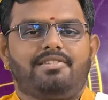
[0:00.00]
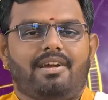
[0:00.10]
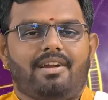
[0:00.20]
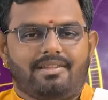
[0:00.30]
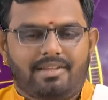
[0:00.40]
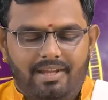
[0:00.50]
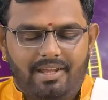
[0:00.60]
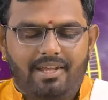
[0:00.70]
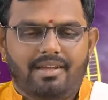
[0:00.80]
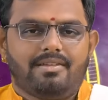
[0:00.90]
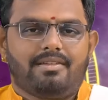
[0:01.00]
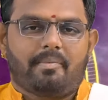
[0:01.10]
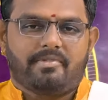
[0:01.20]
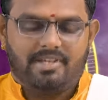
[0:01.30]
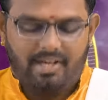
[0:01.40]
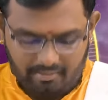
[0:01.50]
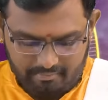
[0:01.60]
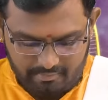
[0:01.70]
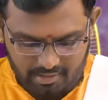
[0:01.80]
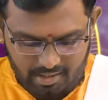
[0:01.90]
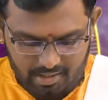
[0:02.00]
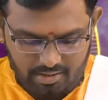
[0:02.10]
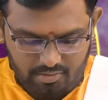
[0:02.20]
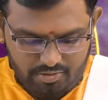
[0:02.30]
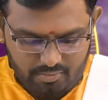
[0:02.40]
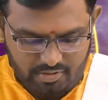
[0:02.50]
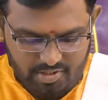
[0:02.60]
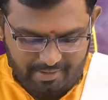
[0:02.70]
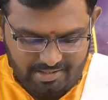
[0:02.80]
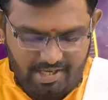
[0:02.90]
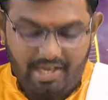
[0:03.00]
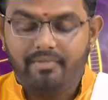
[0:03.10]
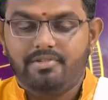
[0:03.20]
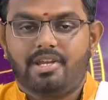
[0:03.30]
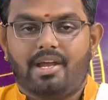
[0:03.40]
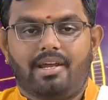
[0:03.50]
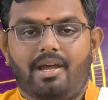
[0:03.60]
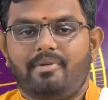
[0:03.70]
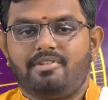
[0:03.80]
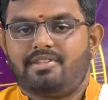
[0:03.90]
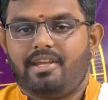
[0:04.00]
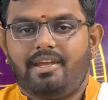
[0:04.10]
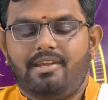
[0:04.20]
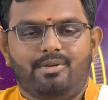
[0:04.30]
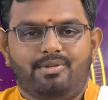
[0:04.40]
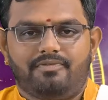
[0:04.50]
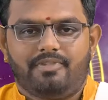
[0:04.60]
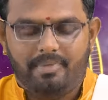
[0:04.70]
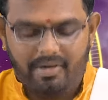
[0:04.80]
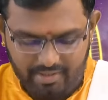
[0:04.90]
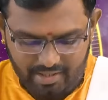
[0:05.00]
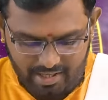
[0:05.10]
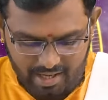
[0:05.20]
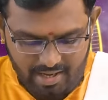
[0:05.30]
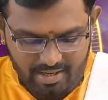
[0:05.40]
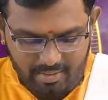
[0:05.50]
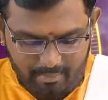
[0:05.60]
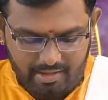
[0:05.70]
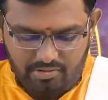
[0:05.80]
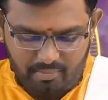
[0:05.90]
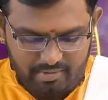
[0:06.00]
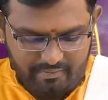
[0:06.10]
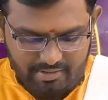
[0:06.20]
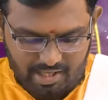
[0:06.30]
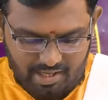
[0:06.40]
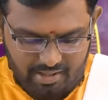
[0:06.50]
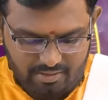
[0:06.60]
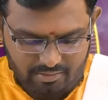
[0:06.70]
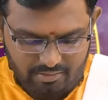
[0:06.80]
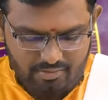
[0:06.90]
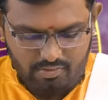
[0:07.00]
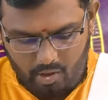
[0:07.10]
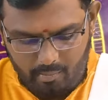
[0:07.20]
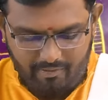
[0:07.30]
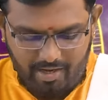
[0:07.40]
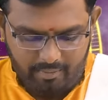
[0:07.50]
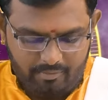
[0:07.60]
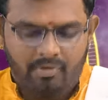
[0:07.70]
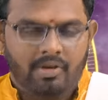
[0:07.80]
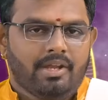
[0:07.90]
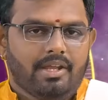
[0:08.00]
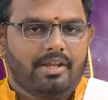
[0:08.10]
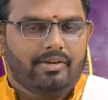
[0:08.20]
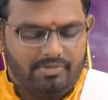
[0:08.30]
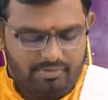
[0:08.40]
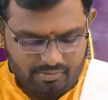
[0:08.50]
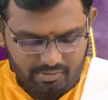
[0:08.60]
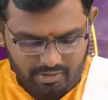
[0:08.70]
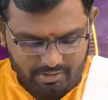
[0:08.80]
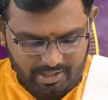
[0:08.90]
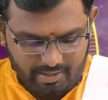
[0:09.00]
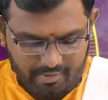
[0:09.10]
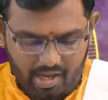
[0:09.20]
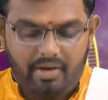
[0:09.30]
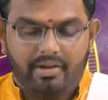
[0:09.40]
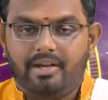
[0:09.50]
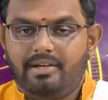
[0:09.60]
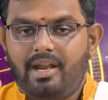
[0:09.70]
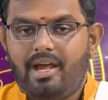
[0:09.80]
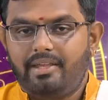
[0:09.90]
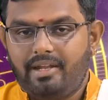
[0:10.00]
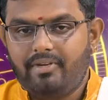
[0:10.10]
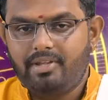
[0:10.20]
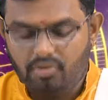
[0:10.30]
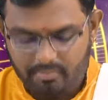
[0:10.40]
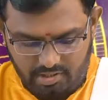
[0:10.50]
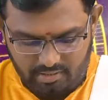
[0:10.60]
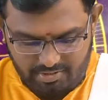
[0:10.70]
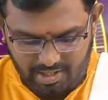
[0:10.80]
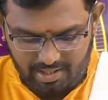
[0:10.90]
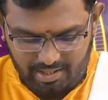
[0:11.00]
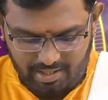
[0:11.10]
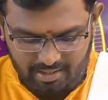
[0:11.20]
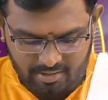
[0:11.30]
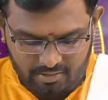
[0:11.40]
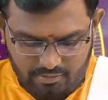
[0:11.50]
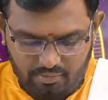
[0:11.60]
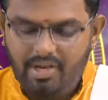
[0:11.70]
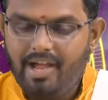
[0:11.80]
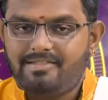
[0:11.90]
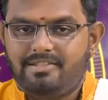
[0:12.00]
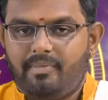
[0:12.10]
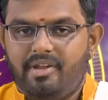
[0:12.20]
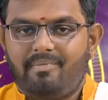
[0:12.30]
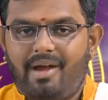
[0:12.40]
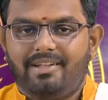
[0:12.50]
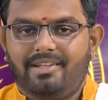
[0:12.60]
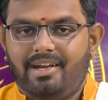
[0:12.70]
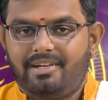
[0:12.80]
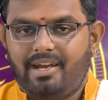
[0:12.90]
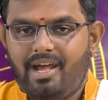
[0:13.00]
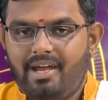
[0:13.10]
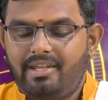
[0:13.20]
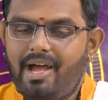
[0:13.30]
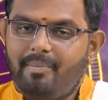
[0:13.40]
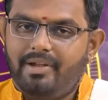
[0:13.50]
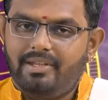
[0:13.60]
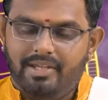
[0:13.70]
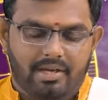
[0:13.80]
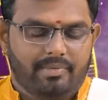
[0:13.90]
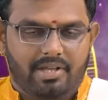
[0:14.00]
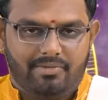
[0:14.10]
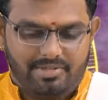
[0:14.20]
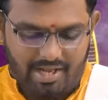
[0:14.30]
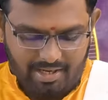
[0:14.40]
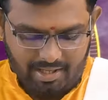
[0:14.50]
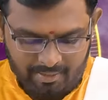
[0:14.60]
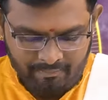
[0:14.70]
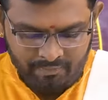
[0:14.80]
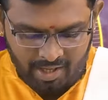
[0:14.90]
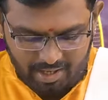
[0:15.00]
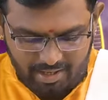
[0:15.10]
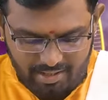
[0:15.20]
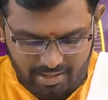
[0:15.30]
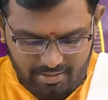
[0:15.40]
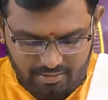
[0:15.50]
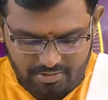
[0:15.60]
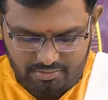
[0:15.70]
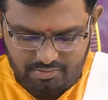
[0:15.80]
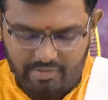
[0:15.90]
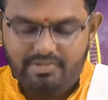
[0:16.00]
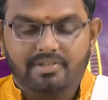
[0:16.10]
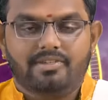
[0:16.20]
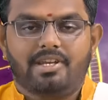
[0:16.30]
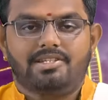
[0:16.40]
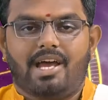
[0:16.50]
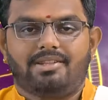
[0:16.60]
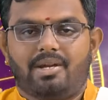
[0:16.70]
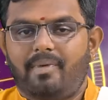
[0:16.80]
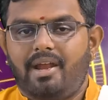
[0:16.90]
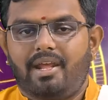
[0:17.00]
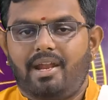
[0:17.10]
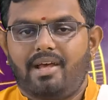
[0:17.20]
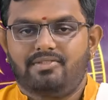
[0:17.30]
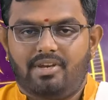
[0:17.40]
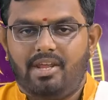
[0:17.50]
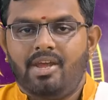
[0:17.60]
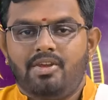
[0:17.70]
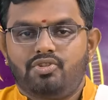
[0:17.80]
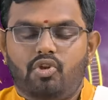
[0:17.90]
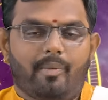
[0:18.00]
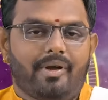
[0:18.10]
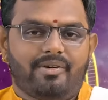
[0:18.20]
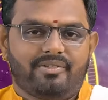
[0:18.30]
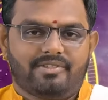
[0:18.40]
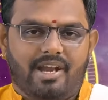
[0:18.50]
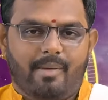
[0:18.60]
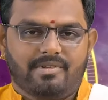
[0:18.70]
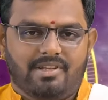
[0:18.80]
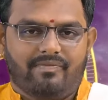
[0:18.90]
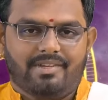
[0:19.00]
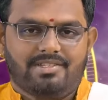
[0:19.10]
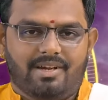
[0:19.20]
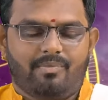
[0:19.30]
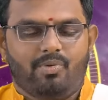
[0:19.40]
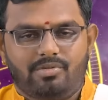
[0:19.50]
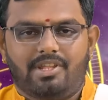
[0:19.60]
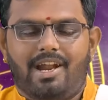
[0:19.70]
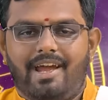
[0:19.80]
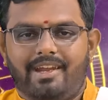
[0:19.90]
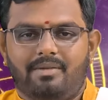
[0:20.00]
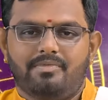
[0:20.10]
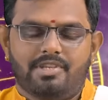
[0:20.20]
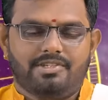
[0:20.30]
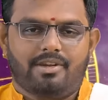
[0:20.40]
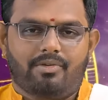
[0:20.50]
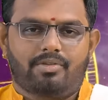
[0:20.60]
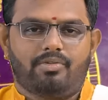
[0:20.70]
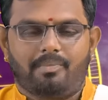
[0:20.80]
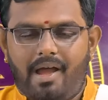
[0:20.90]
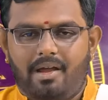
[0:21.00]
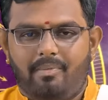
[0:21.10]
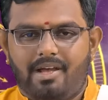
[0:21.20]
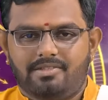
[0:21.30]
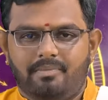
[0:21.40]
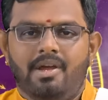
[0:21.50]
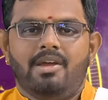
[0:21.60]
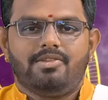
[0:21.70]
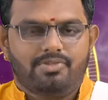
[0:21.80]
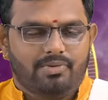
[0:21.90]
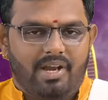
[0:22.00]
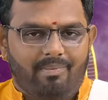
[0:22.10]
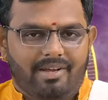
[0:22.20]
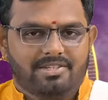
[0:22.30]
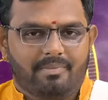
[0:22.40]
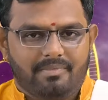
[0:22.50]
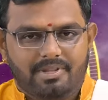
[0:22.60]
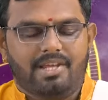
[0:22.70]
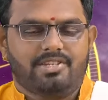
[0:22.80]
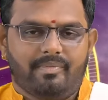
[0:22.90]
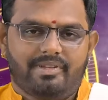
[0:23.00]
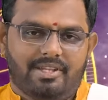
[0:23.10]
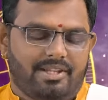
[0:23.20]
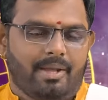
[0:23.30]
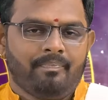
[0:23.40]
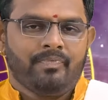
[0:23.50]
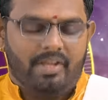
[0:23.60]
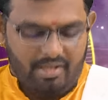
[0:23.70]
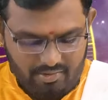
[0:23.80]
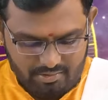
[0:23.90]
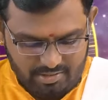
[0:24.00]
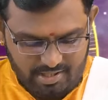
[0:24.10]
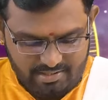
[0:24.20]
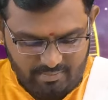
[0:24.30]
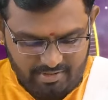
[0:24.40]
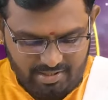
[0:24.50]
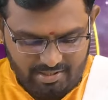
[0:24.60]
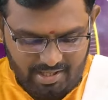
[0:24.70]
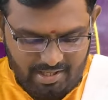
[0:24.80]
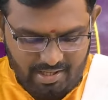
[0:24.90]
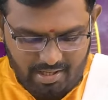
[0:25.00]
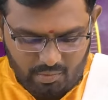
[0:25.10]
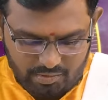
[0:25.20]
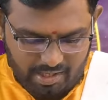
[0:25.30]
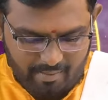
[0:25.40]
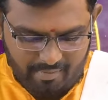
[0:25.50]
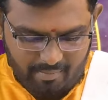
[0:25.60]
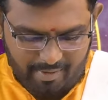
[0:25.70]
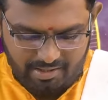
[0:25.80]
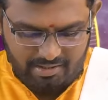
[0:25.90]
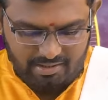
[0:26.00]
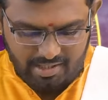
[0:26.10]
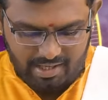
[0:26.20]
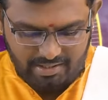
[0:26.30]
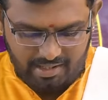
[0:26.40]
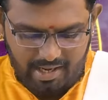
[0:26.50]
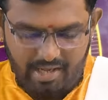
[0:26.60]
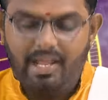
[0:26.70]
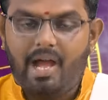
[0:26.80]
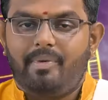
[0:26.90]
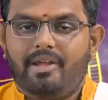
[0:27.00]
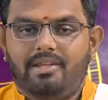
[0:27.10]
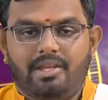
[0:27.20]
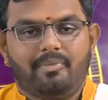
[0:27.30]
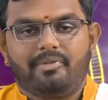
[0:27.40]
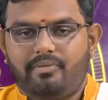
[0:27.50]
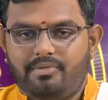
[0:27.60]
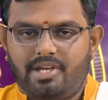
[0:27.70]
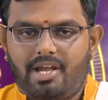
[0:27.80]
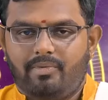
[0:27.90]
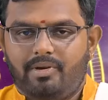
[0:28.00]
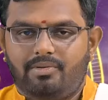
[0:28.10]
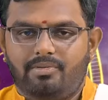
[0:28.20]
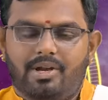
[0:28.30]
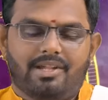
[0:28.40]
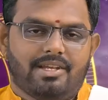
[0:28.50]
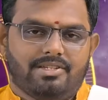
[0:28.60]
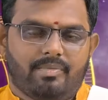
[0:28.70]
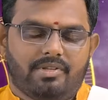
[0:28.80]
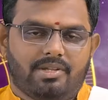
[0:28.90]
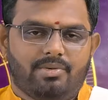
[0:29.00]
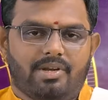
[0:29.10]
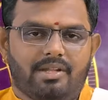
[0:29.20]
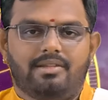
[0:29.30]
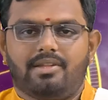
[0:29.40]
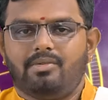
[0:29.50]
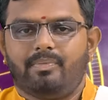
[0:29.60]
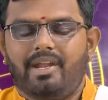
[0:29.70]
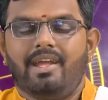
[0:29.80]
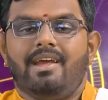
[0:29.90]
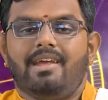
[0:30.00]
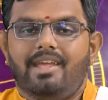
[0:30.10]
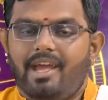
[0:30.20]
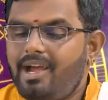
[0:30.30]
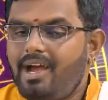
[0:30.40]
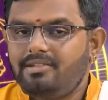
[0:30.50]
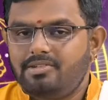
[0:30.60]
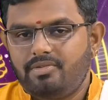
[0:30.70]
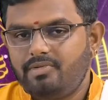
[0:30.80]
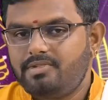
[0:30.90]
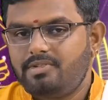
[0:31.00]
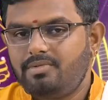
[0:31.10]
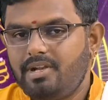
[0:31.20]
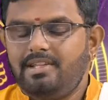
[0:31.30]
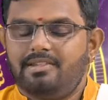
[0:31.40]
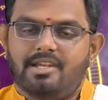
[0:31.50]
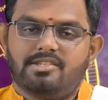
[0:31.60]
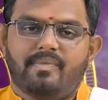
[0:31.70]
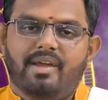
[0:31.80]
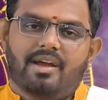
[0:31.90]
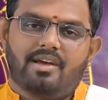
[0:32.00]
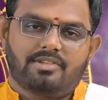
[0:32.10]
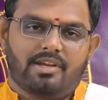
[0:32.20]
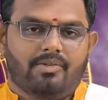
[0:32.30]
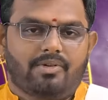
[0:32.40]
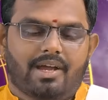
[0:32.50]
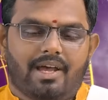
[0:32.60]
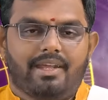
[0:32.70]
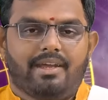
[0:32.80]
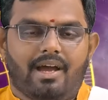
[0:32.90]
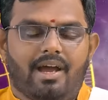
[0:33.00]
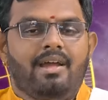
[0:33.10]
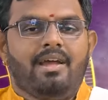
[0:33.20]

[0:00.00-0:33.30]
వీక్షకులందరికీ నమస్కారం ఈరోజు ముఖ్య పంచాంగ విషయాలను గమనిస్తే ఈరోజు ఫిబ్రవరి నెల పంతొమ్మిదవ తారీఖు సోమవారము ఈరోజు సూర్యోదయం ఆరు గంటల ఇరవై తొమ్మిది నిమిషాలకి సూర్యాస్తమయం ఐదు గంటల యాభై ఎనిమిది నిమిషాలకి అలాగే ఈరోజు స్వస్తి శ్రీ చాంద్రమానేన శ్రీ శోభకృత నామ సంవత్సరం ఉత్తరాయణం శశిర ఋతు మాఘమాసం శుక్లపక్షం దశమి తిథి ఈరోజు దశమి తిథి ఉదయం పదకొండు గంటల యాభై ఎనిమిది నిమిషాల వరకు కూడా దశమి తిథి ఉన్నది తదుపరి ఏకాదశి వస్తూ ఉన్నది దశమ ఏకాదశుల యొక్క కలయిక